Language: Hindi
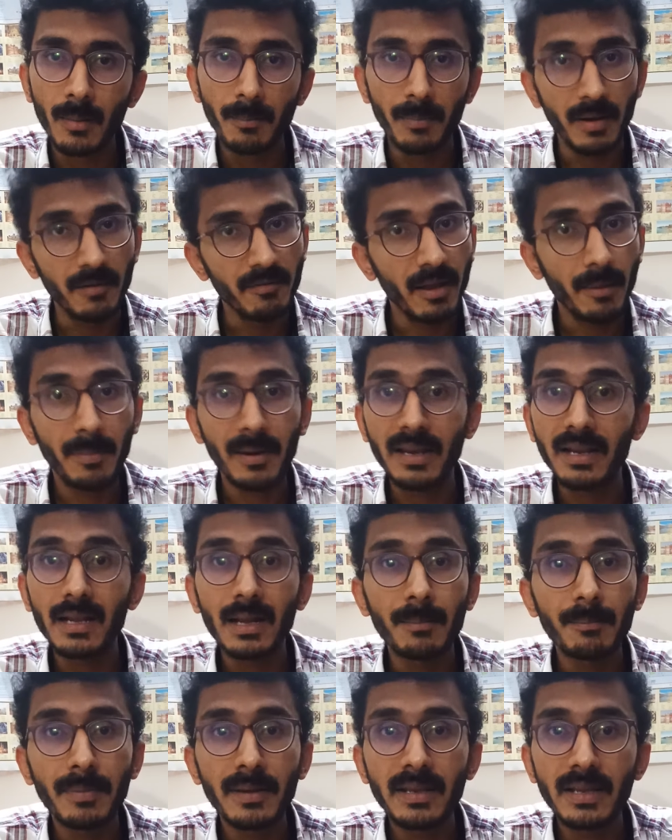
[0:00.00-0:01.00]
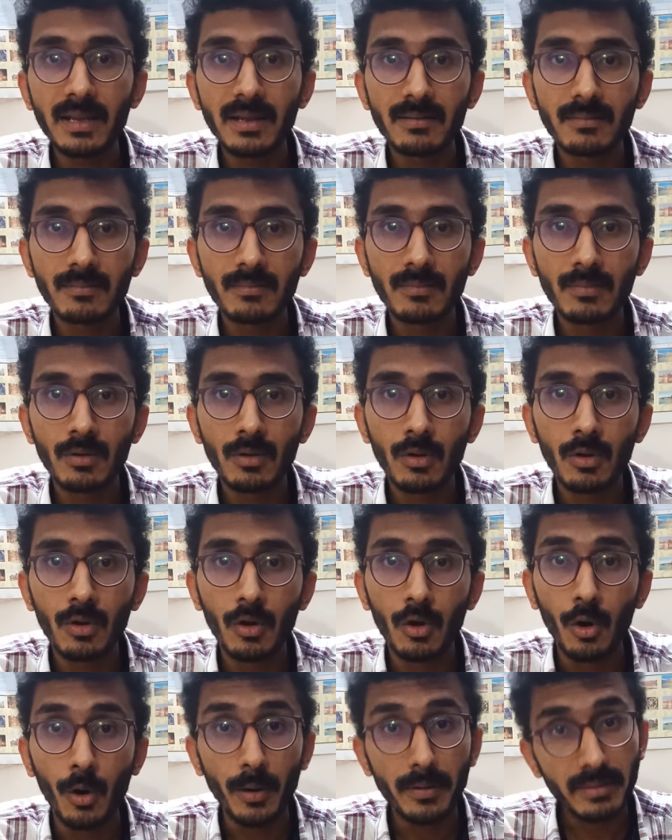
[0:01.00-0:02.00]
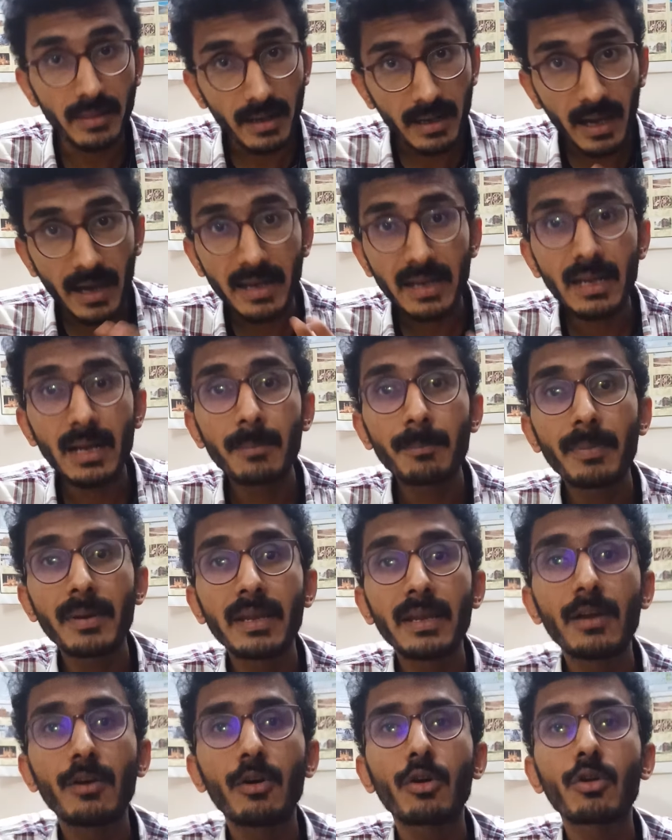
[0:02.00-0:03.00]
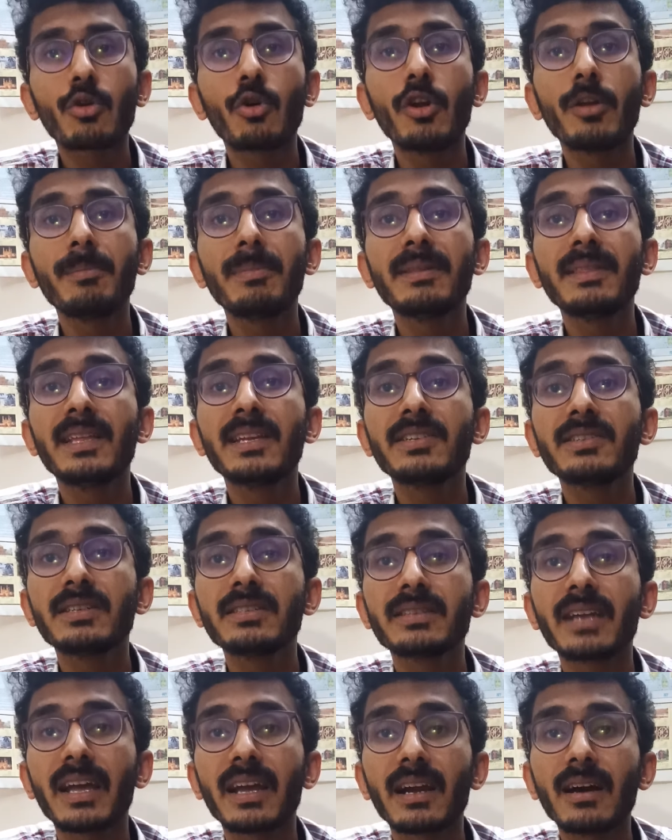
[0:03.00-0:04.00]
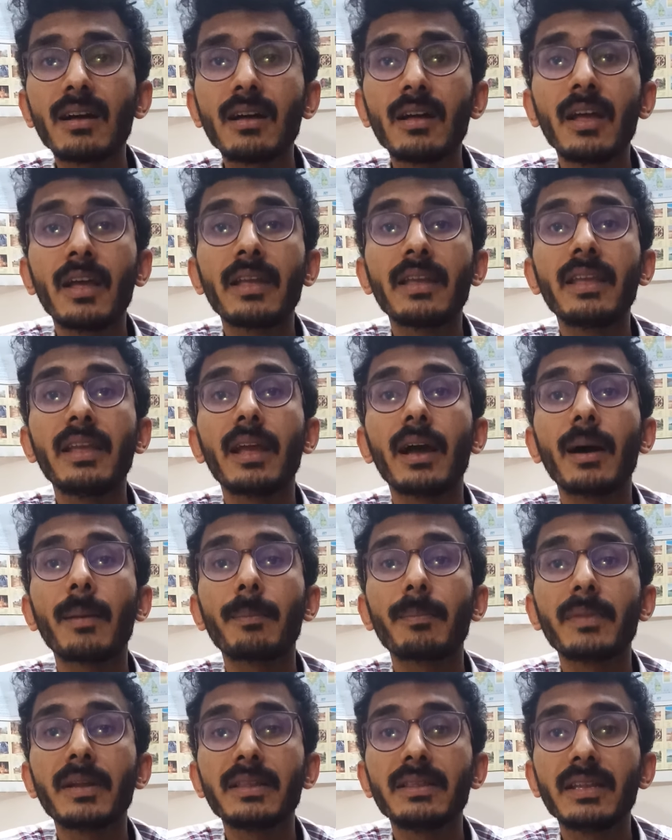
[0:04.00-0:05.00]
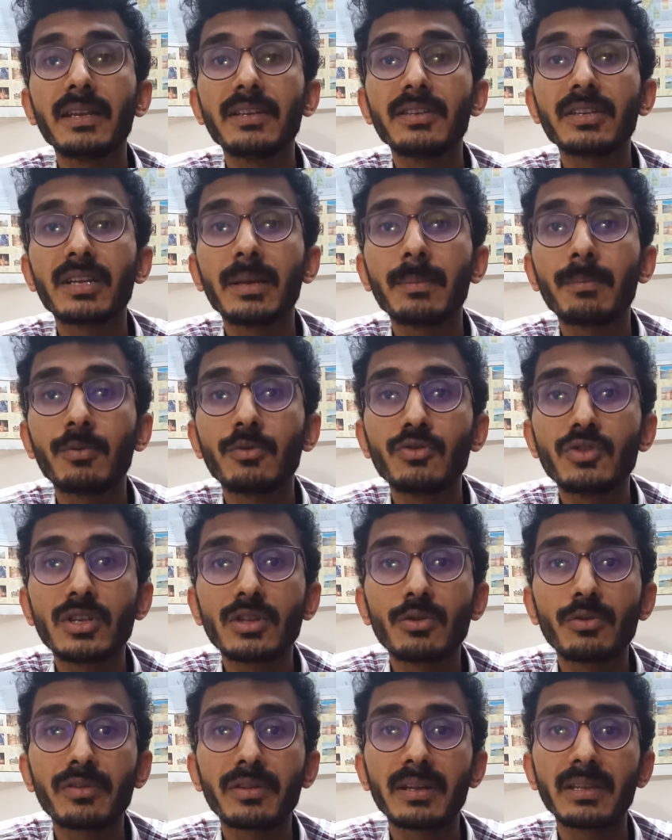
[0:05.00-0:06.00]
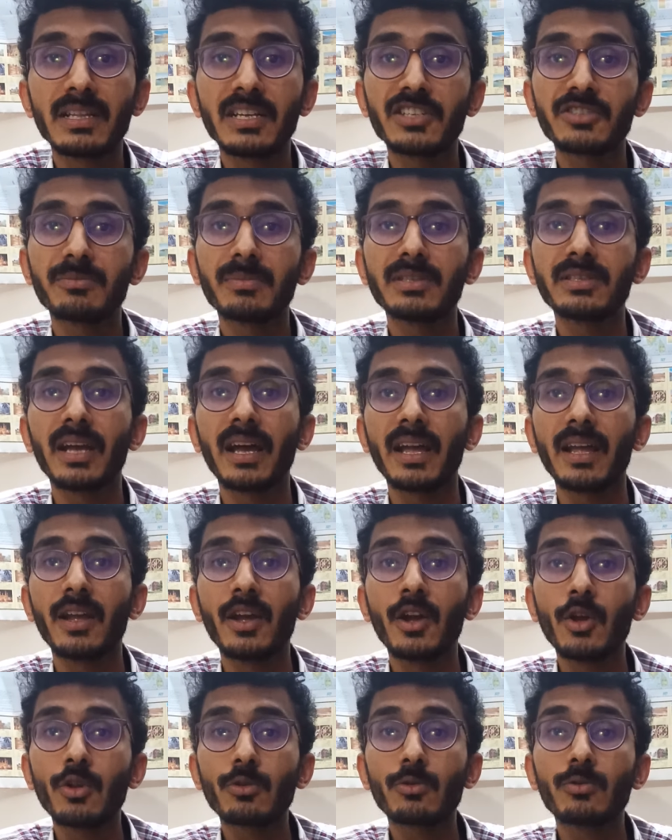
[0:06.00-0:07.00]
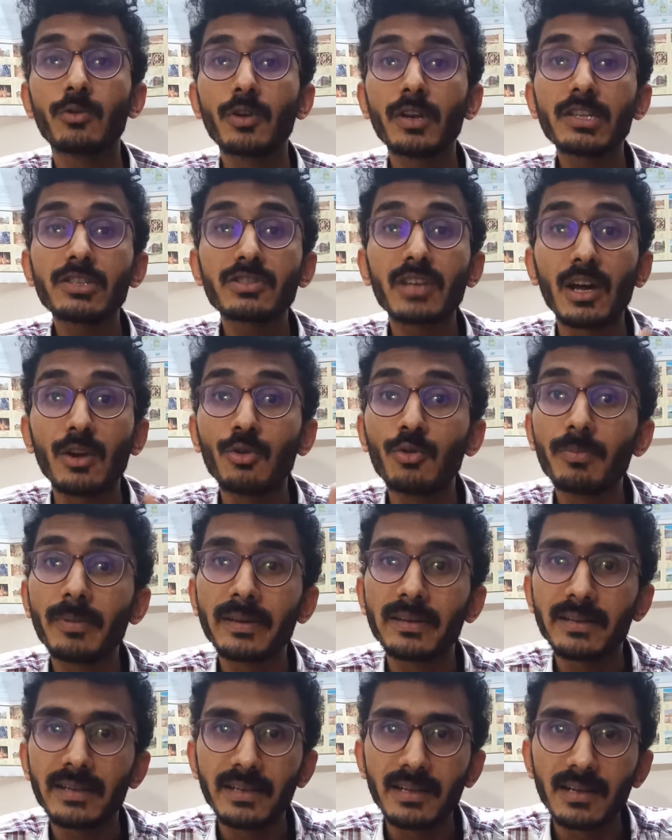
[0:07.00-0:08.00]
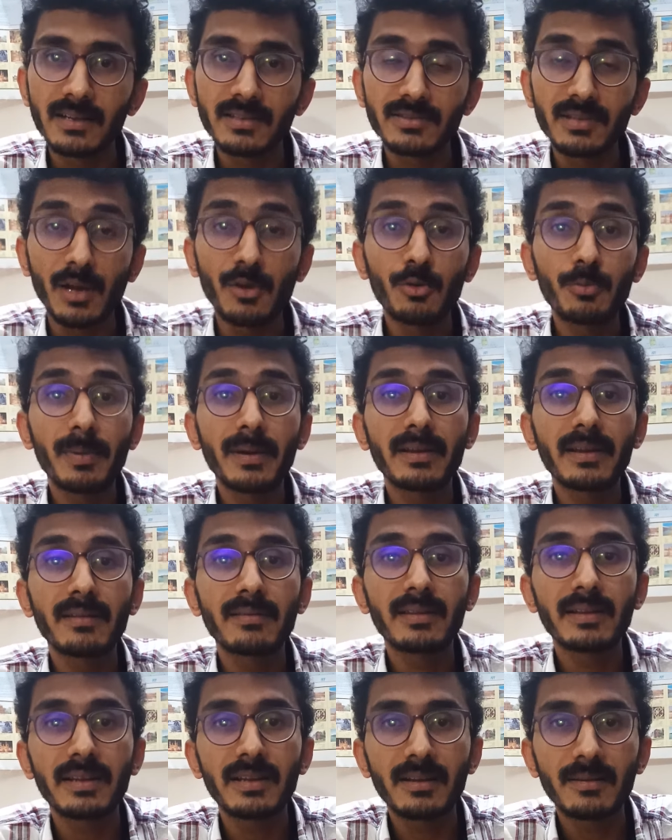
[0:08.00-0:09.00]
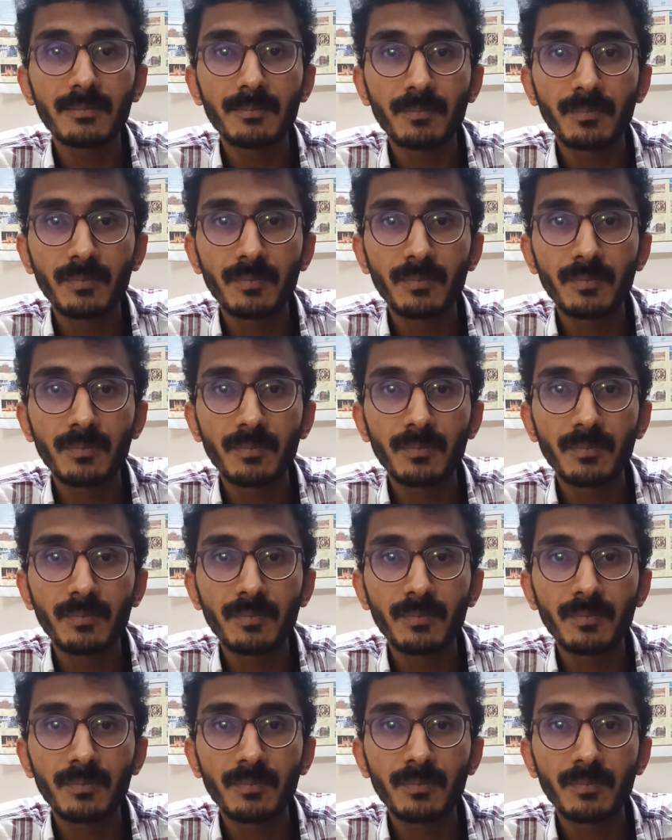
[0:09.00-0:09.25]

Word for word: पर व्यापारिक कंपनी है और सरकारी कंपनी है और कोई भी देश नहीं चाहेगा कि अपने देश की पूंजी दूसरे देश में जाए तो उन्होंने चालूपन किया चालूपन कैसे किया